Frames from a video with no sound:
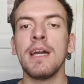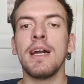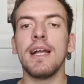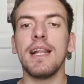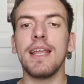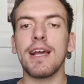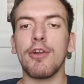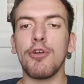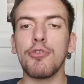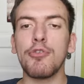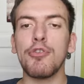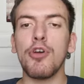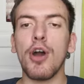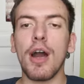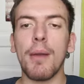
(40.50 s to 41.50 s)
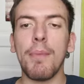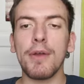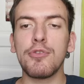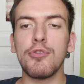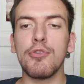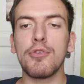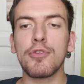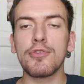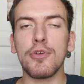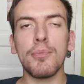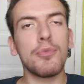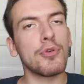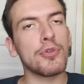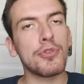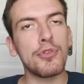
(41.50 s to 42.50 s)
L'Irlande du Nord a battu le
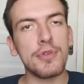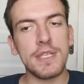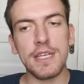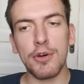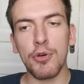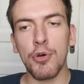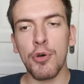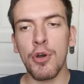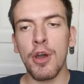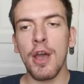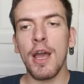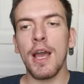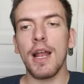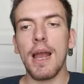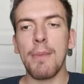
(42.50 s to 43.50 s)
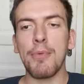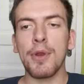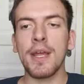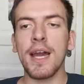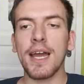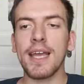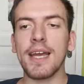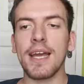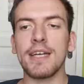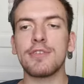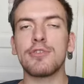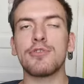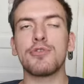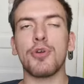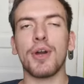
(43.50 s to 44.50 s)
Luxembourg 2-0. La Bulgarie reste
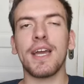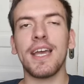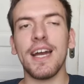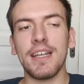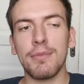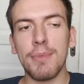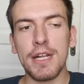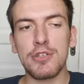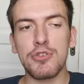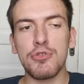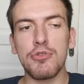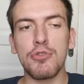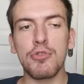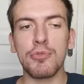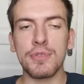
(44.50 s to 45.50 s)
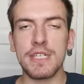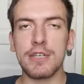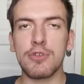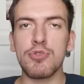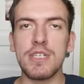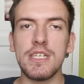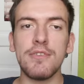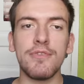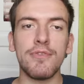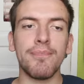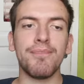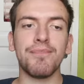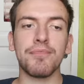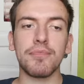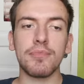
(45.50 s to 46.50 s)
sur 4 matchs nuls consécutifs.
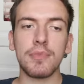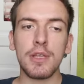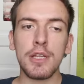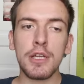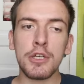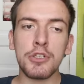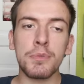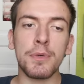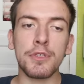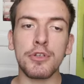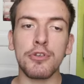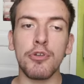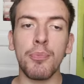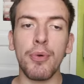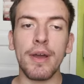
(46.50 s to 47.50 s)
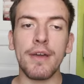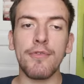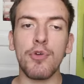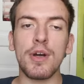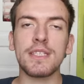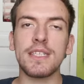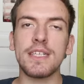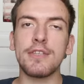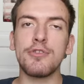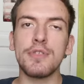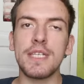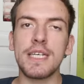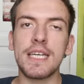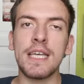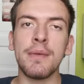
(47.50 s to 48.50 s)
Je pense que l'on pourrait voir ces deux
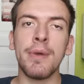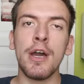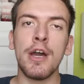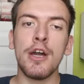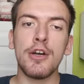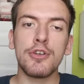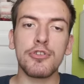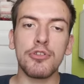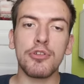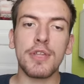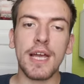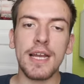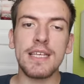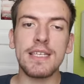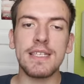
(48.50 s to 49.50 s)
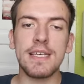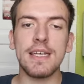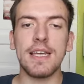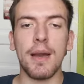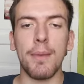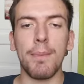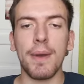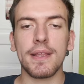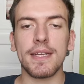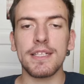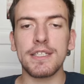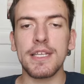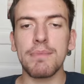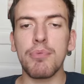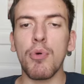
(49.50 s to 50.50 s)
équipes se neutraliser et un partage
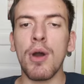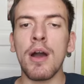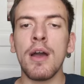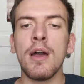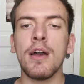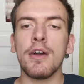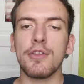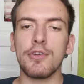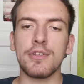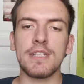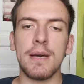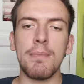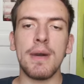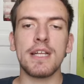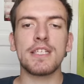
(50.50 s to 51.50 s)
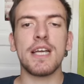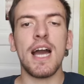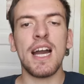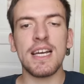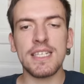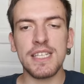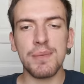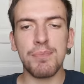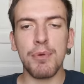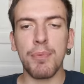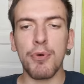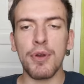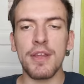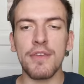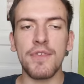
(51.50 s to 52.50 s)
des points dans un match assez peu
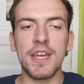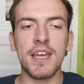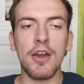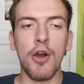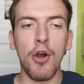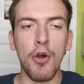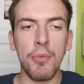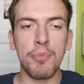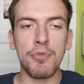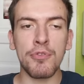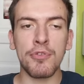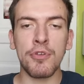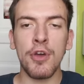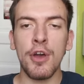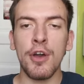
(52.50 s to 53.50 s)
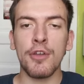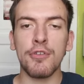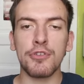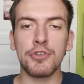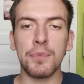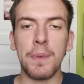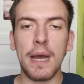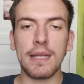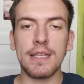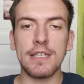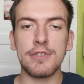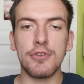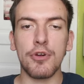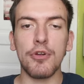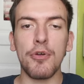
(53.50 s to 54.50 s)
prolifique en but. Donc je suis parti
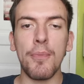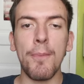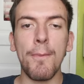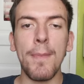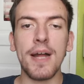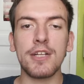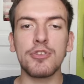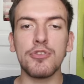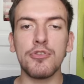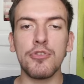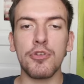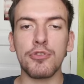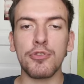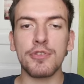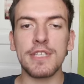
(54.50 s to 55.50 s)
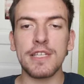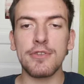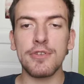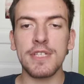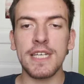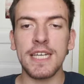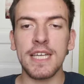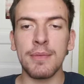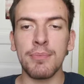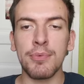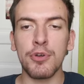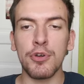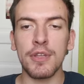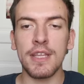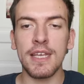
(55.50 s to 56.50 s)
sur le match nul entre ces deux équipes,
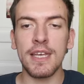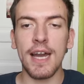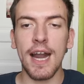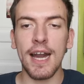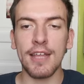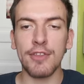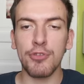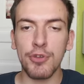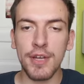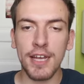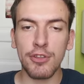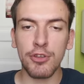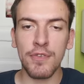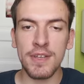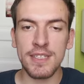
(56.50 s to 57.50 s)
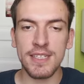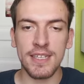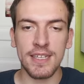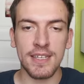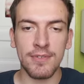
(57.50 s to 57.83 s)
coté à 2,85.